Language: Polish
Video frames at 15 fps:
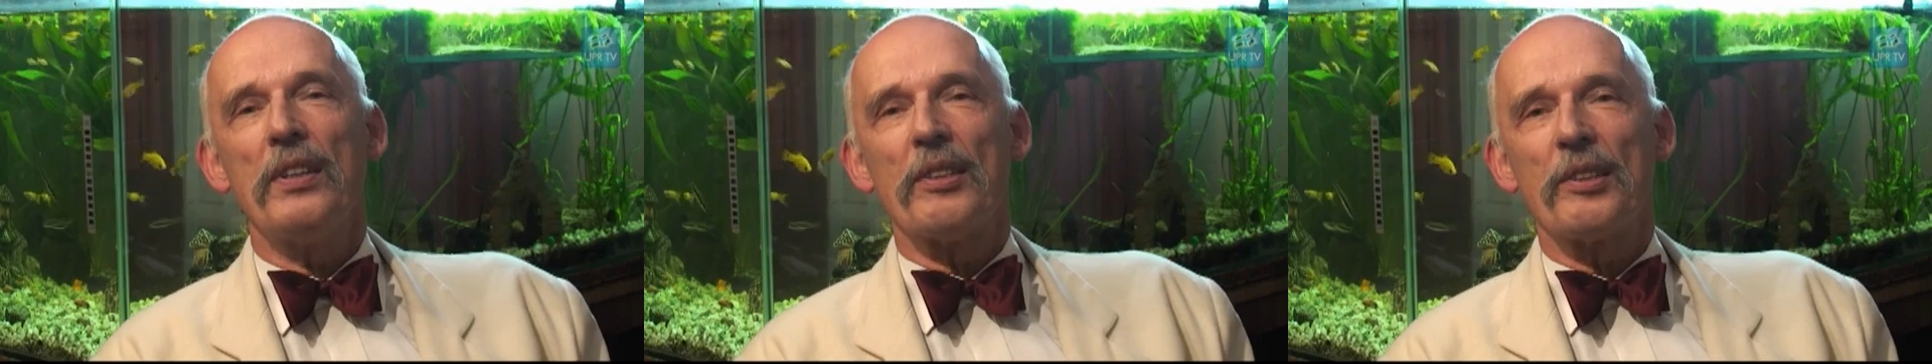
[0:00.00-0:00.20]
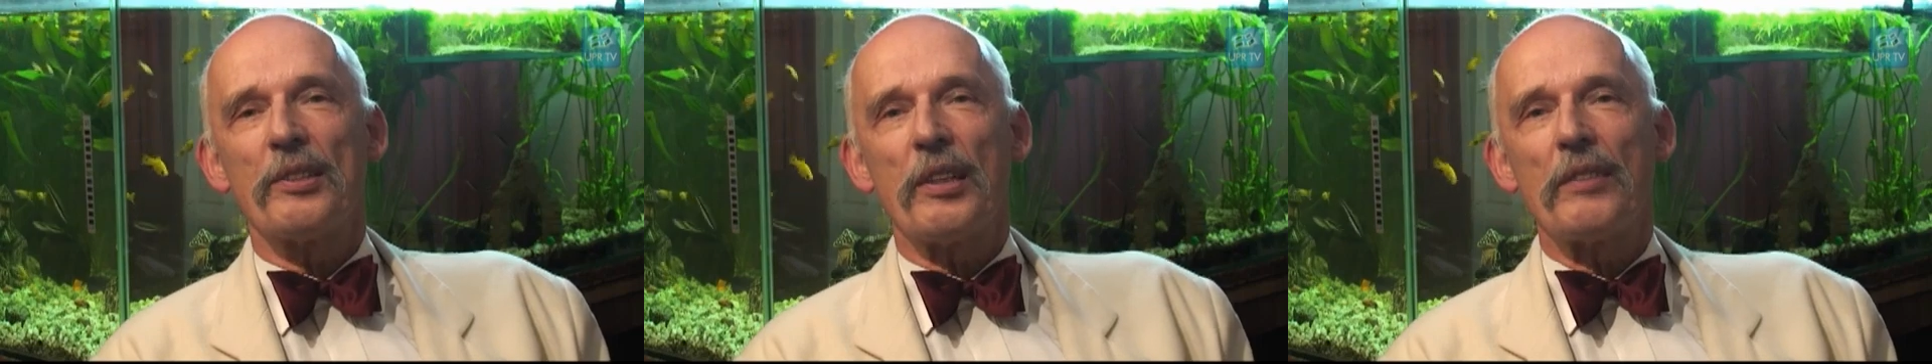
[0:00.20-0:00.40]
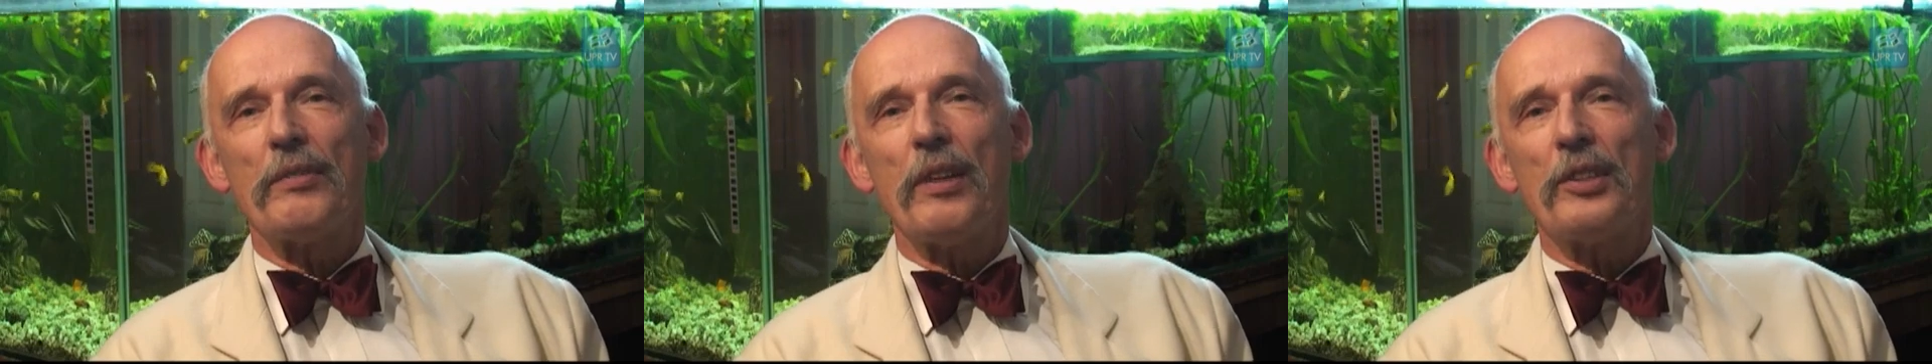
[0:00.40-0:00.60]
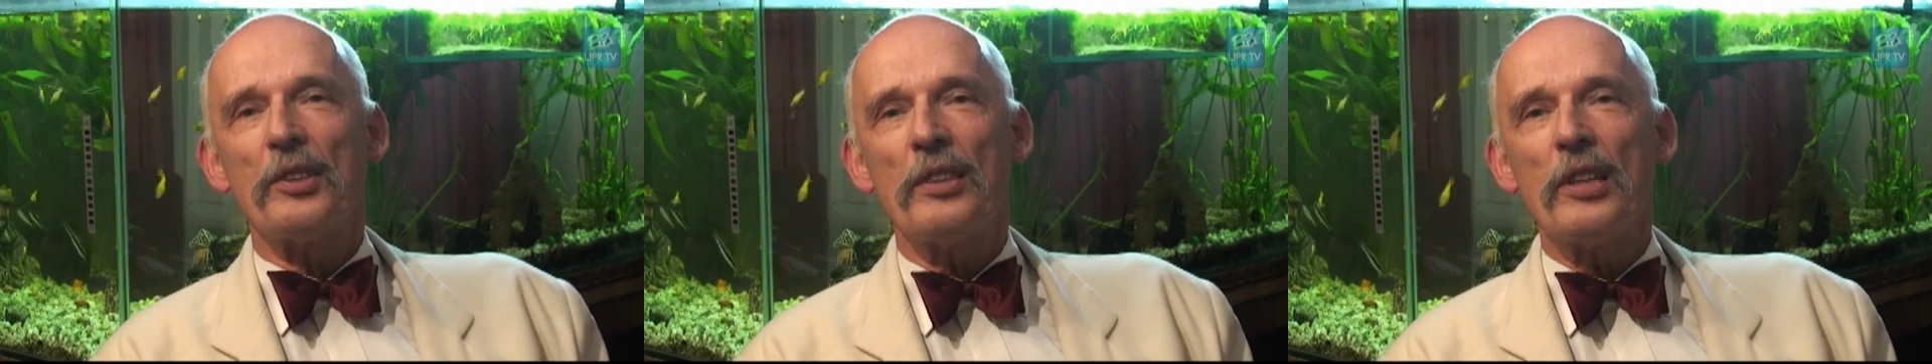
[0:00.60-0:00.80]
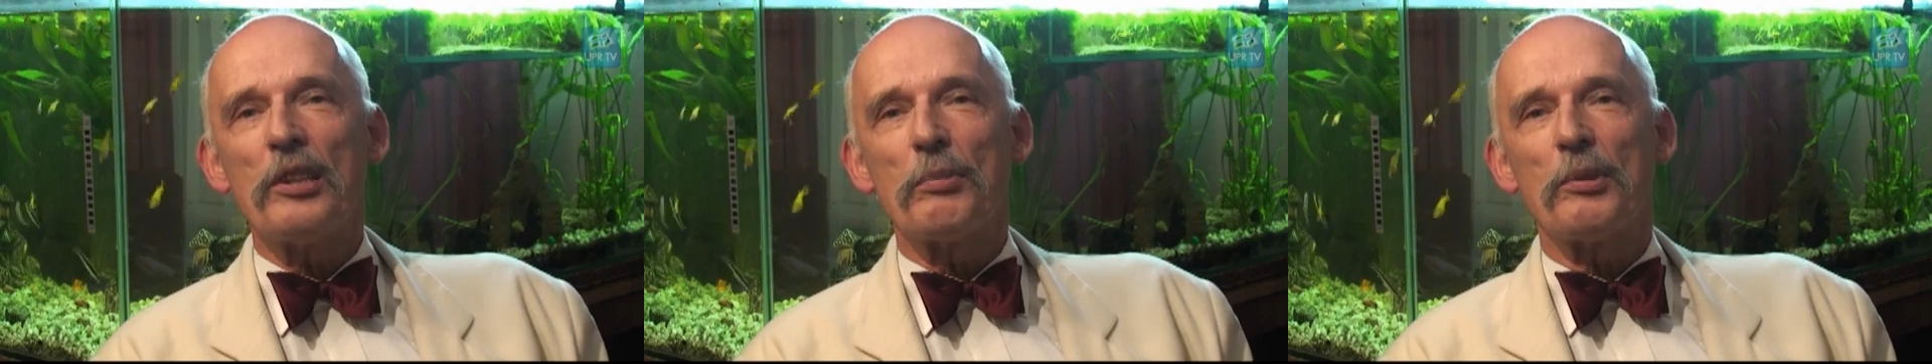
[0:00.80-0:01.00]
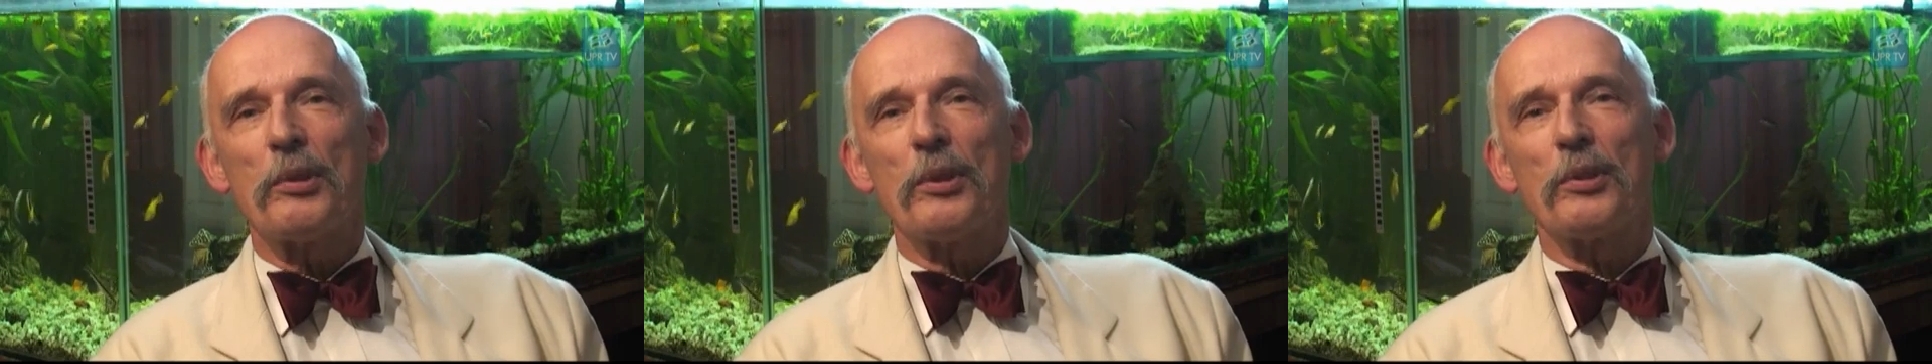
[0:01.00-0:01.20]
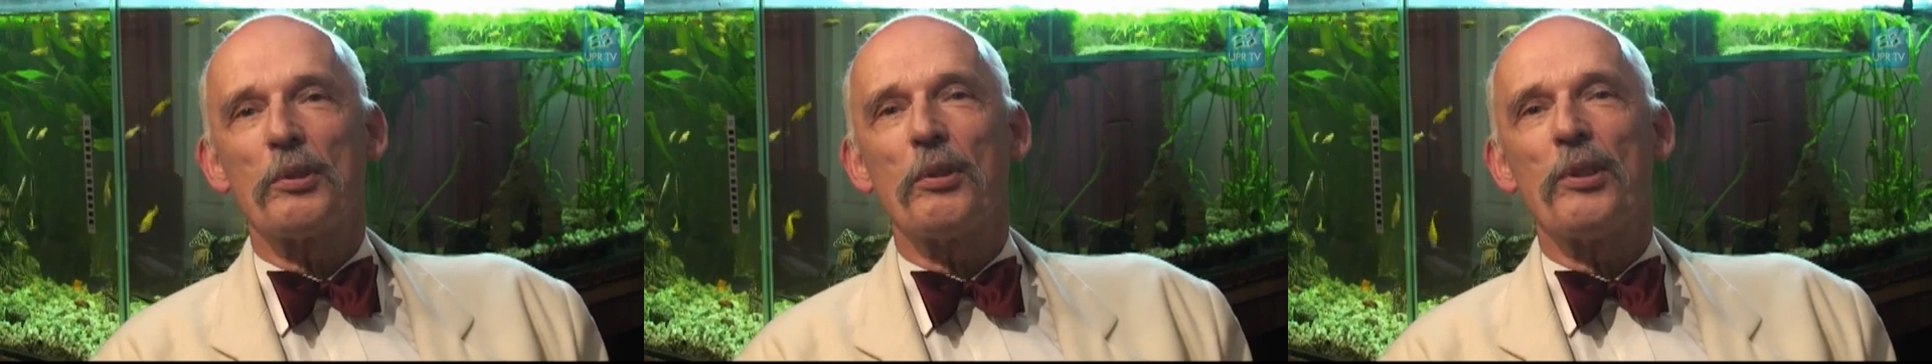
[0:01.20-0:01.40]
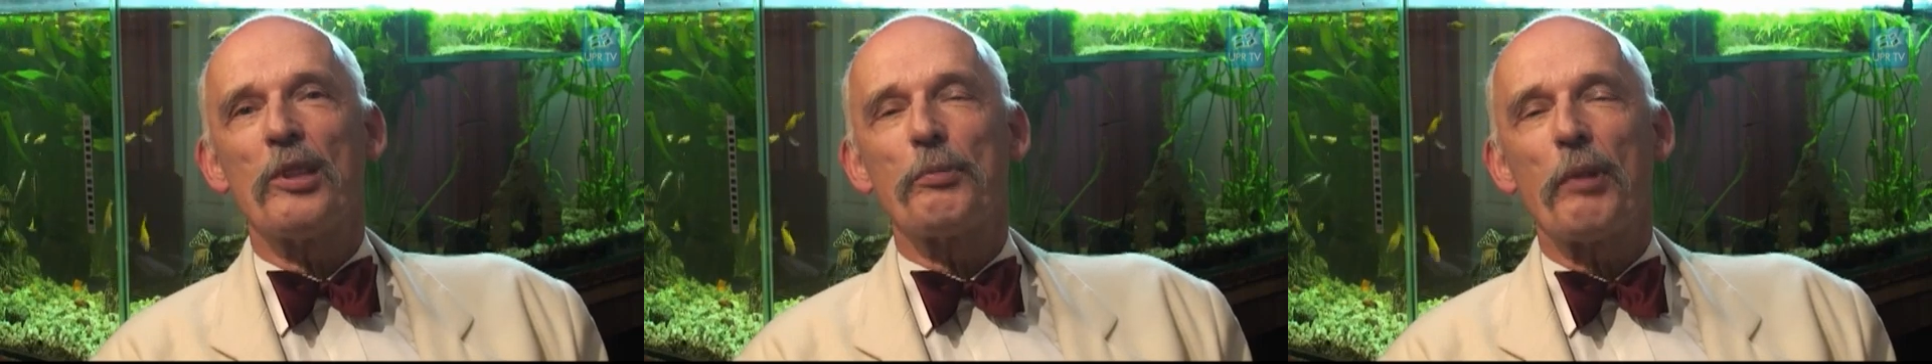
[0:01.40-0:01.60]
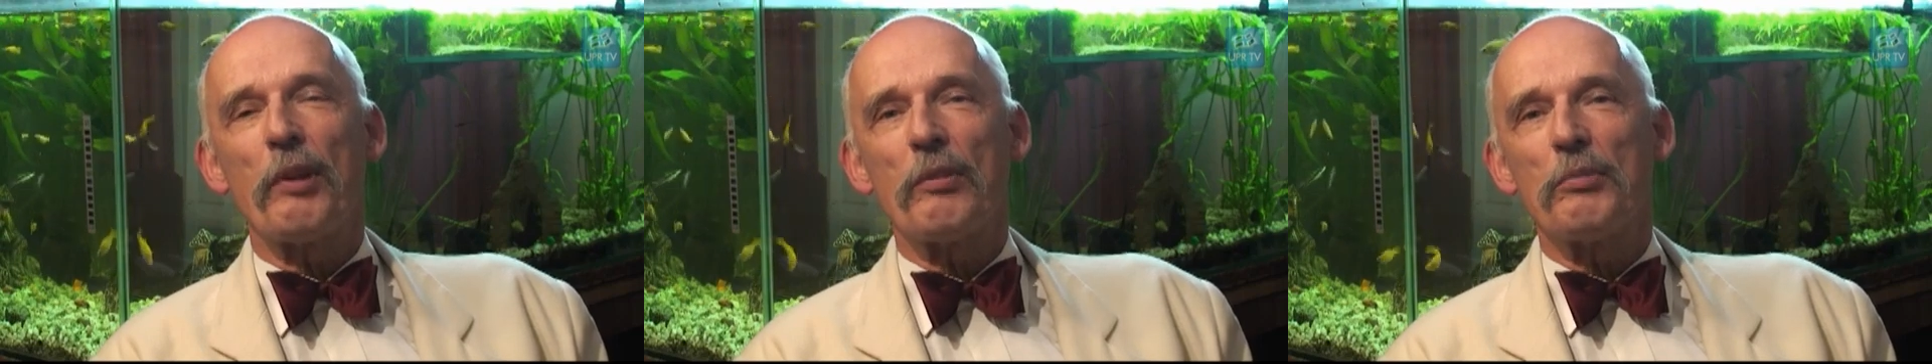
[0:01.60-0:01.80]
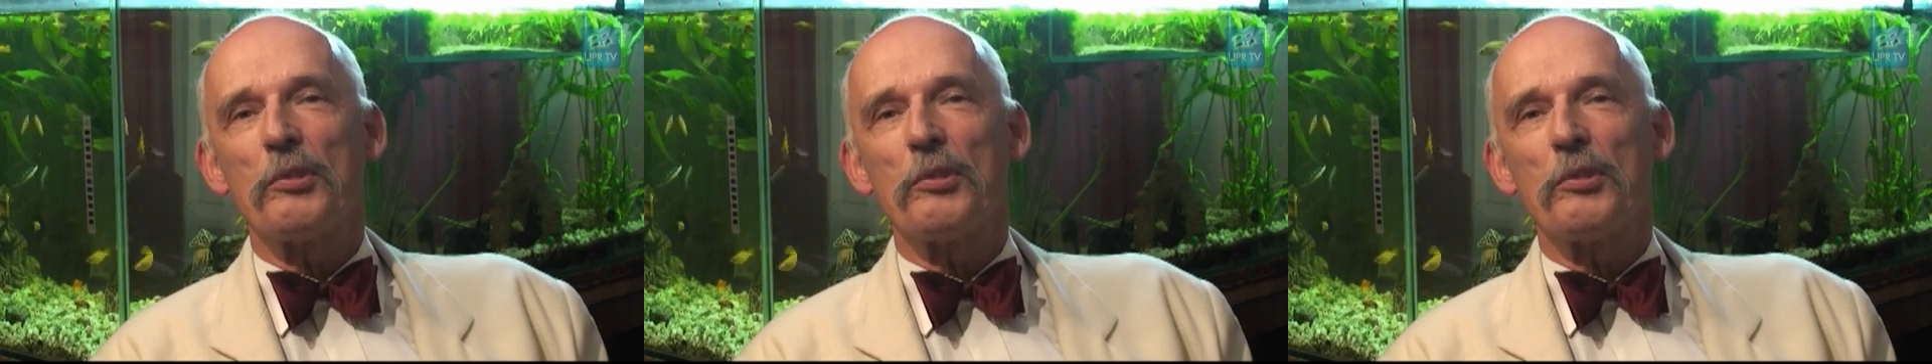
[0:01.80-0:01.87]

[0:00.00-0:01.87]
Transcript: zastanawiała się na tym, czy to jest zgodne z prawem,